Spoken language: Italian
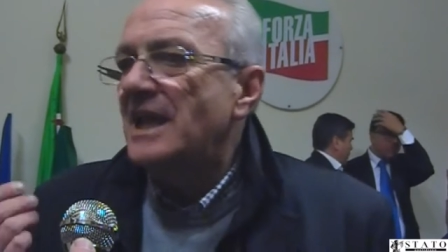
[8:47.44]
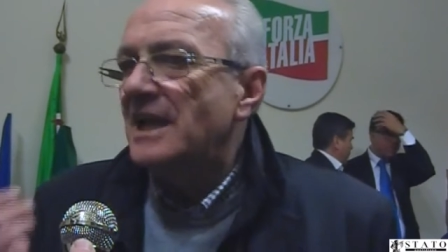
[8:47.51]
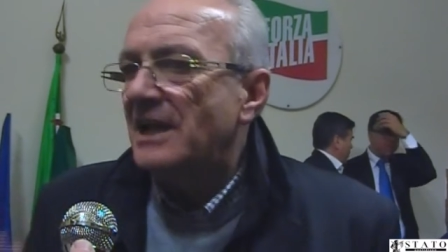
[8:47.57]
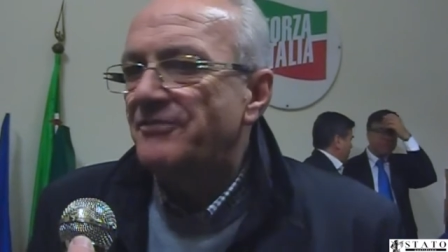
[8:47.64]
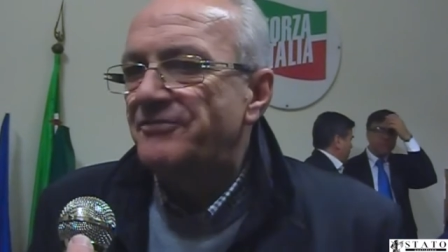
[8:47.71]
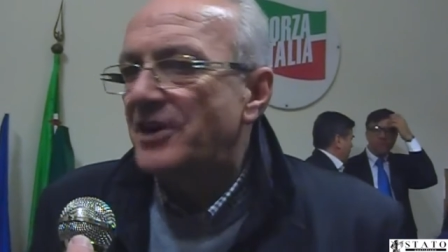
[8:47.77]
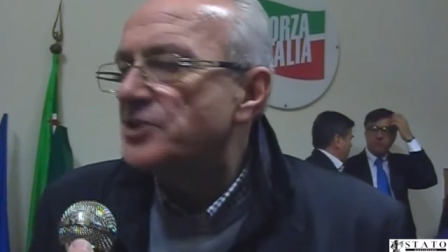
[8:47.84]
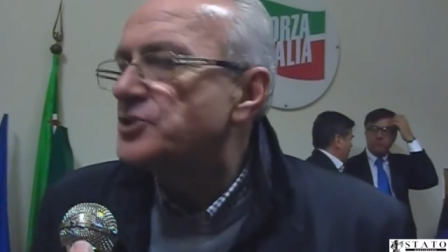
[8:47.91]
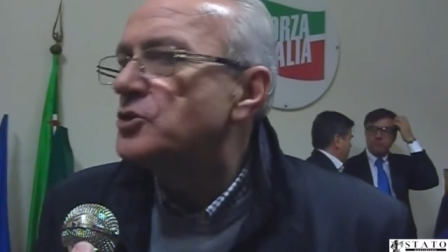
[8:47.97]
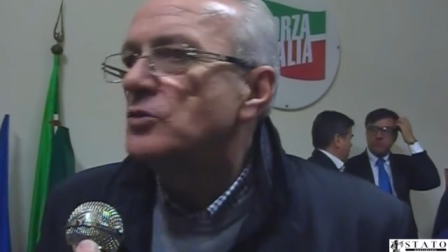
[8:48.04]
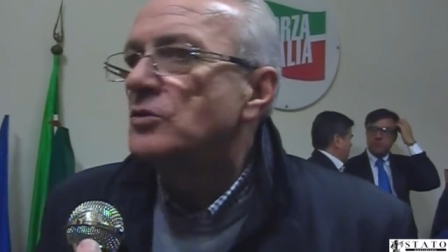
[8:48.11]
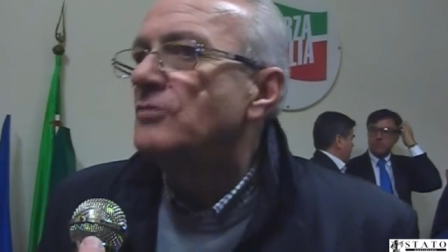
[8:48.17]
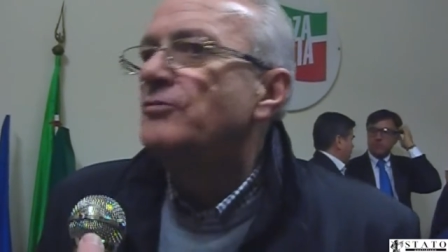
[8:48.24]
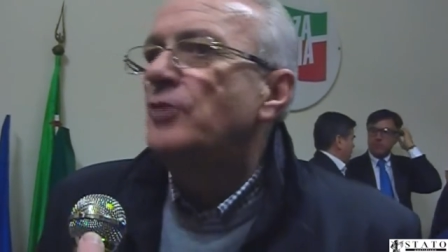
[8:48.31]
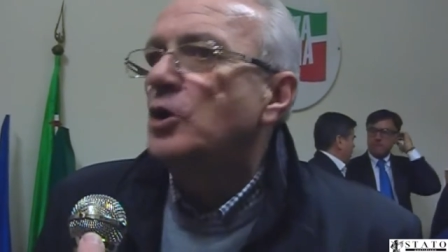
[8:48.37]
faccio, non
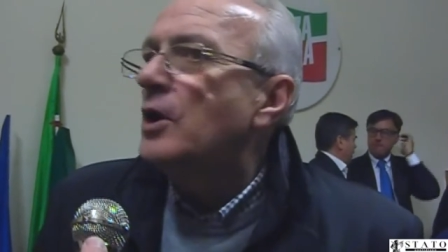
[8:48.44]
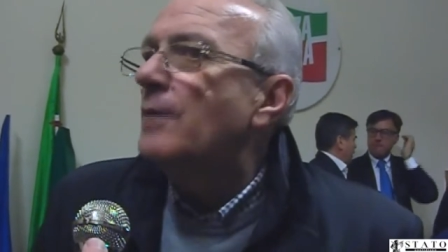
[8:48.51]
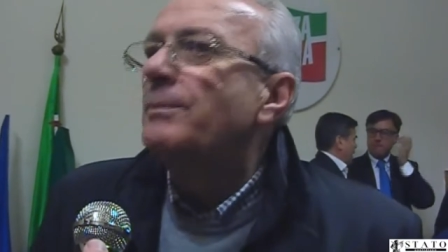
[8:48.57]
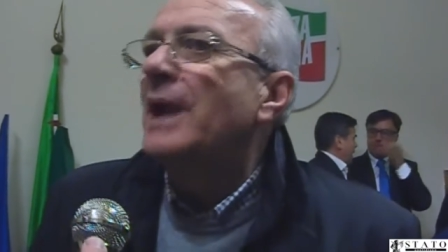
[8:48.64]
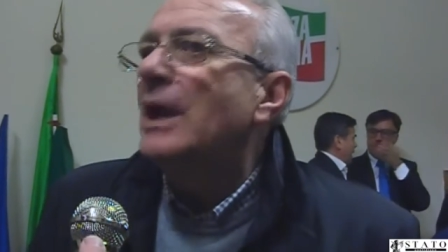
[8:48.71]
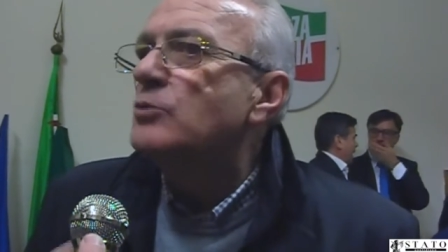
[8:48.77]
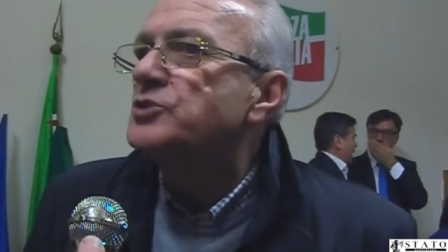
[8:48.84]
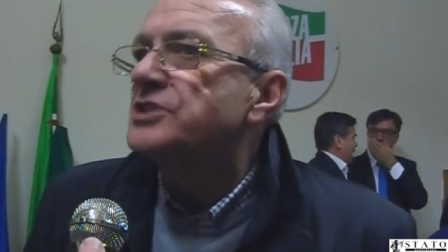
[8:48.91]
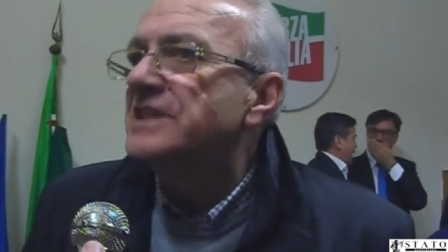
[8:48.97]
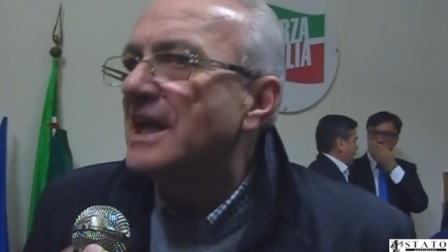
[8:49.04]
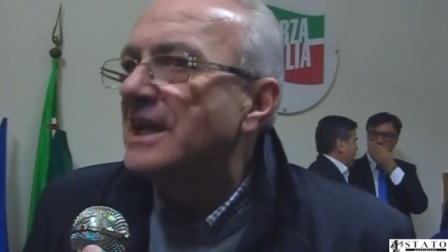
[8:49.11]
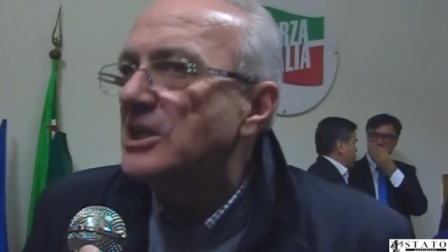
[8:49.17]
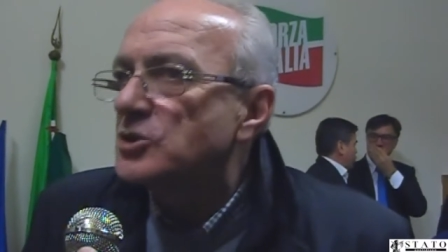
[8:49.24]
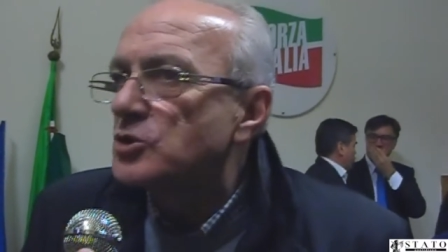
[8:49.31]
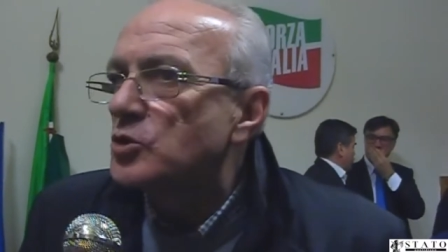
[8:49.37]
voglio applausi da
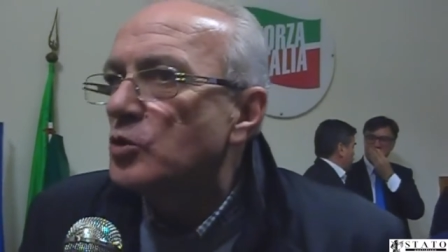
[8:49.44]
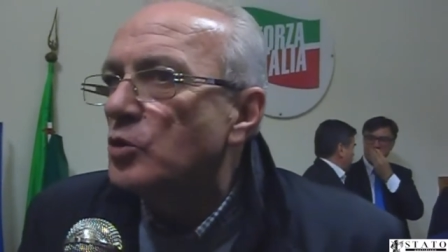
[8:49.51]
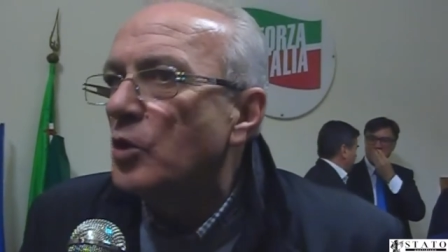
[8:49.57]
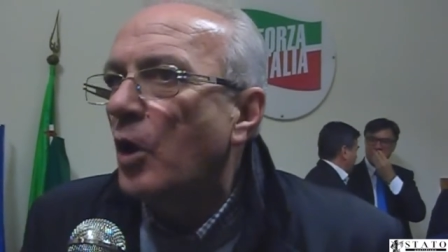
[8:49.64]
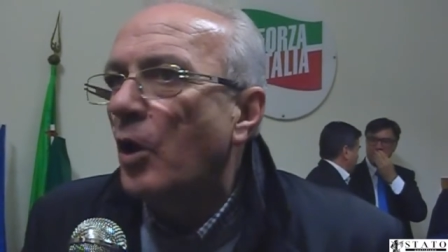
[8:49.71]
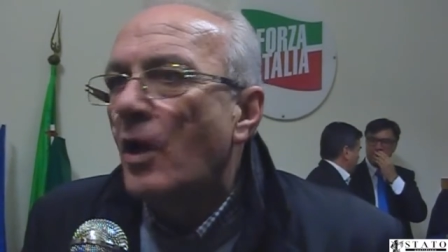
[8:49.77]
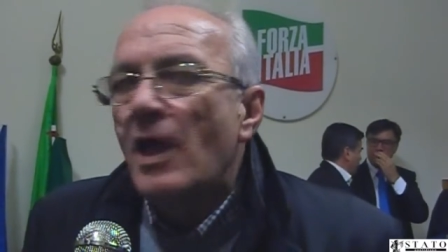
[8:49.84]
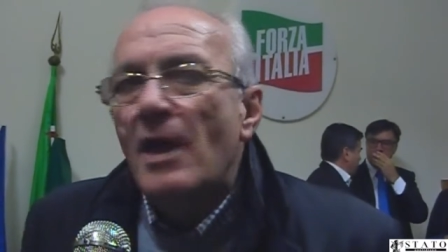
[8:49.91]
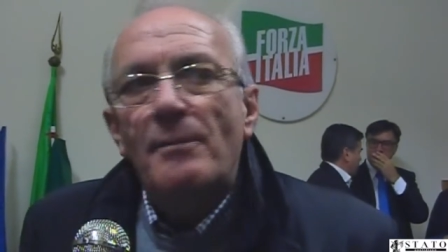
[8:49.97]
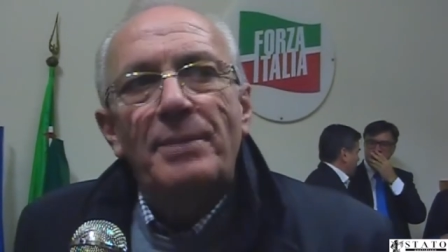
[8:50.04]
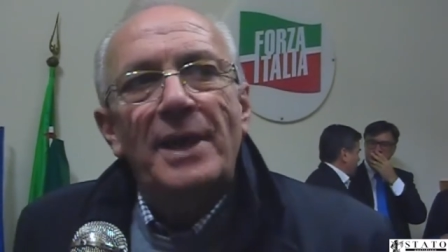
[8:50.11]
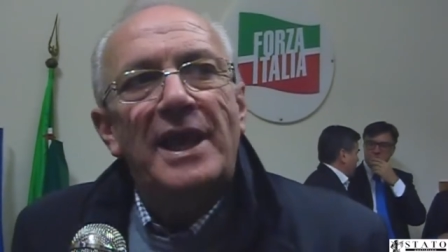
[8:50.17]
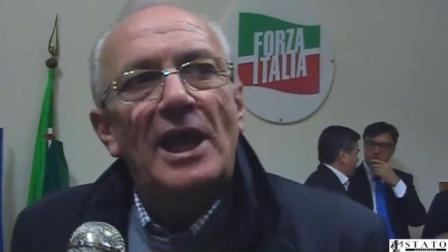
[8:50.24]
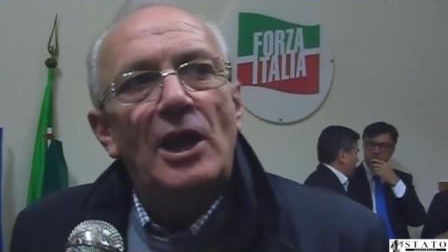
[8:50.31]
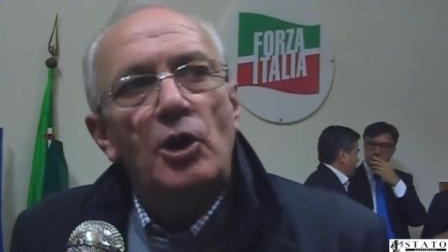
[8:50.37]
nessuno
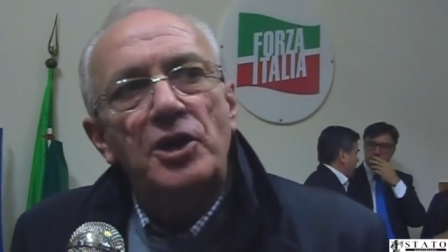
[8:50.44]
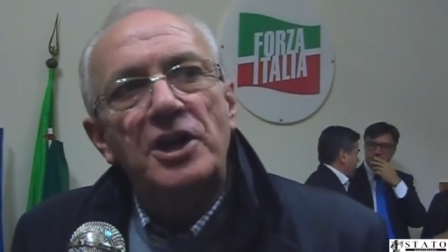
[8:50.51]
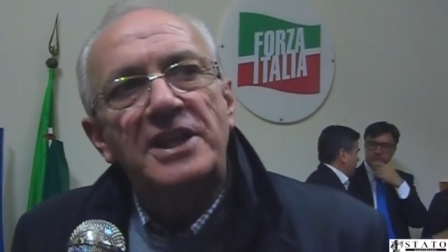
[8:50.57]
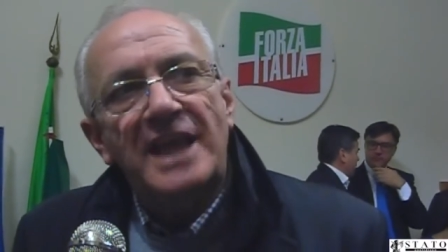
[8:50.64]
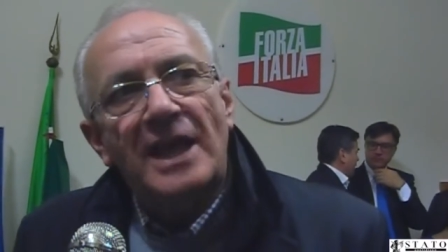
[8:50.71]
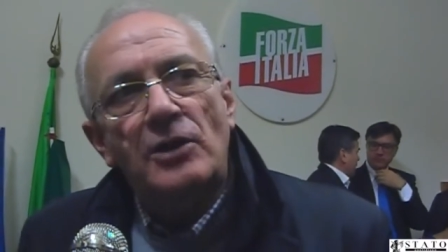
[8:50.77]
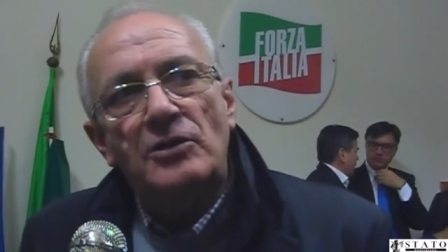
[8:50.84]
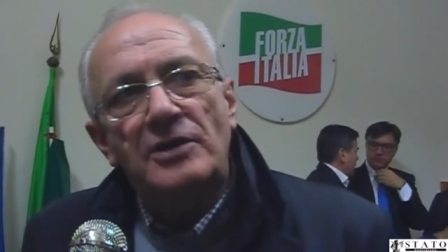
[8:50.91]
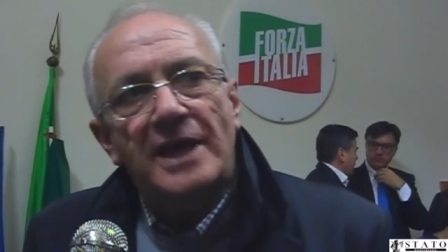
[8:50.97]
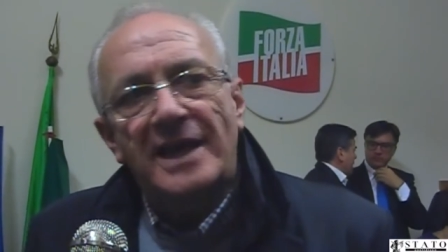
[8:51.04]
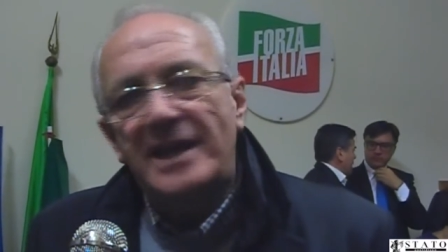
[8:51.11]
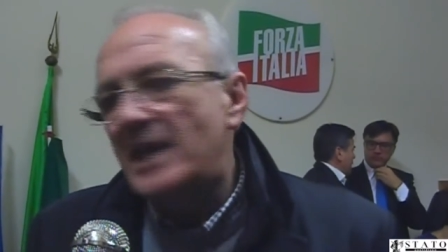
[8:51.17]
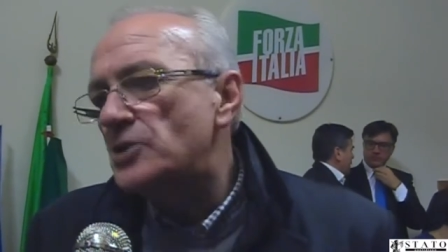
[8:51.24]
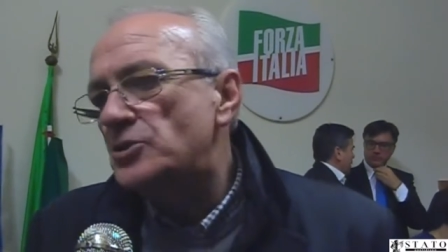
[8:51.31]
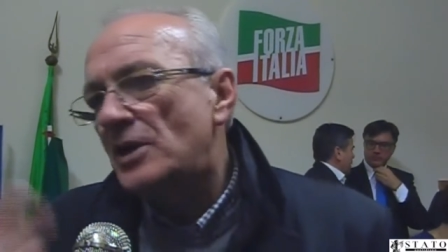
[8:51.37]
perché lo ritengo che
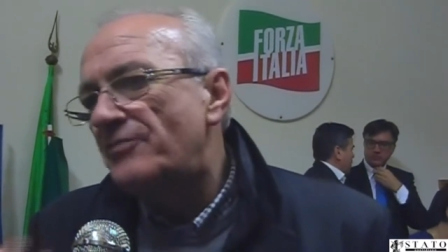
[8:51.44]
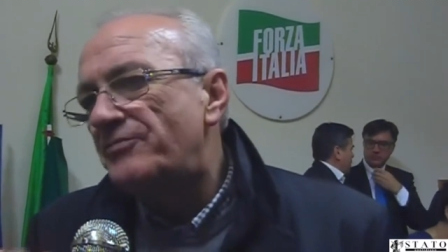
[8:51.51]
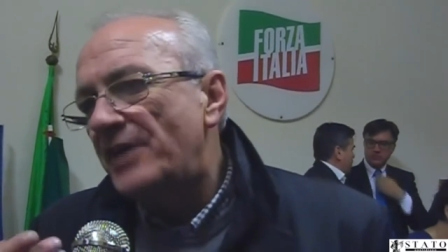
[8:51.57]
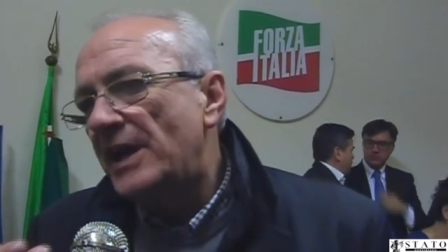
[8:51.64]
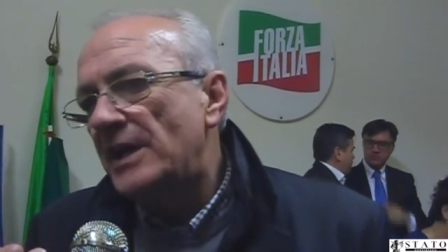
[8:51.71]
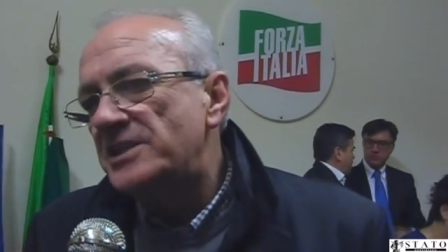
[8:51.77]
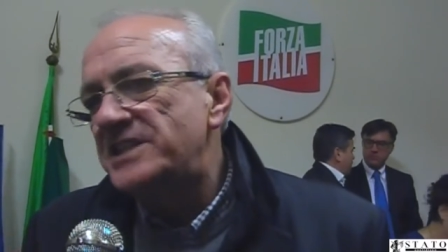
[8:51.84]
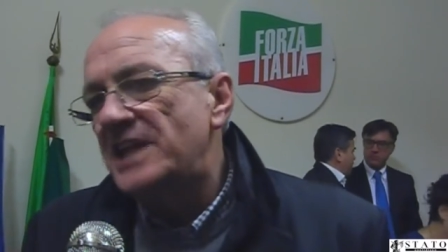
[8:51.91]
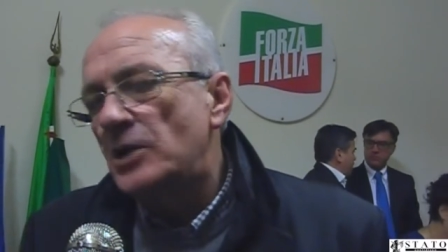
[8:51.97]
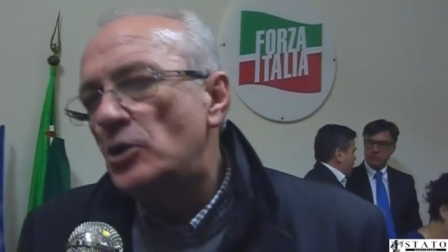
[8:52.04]
riesco a fare siano il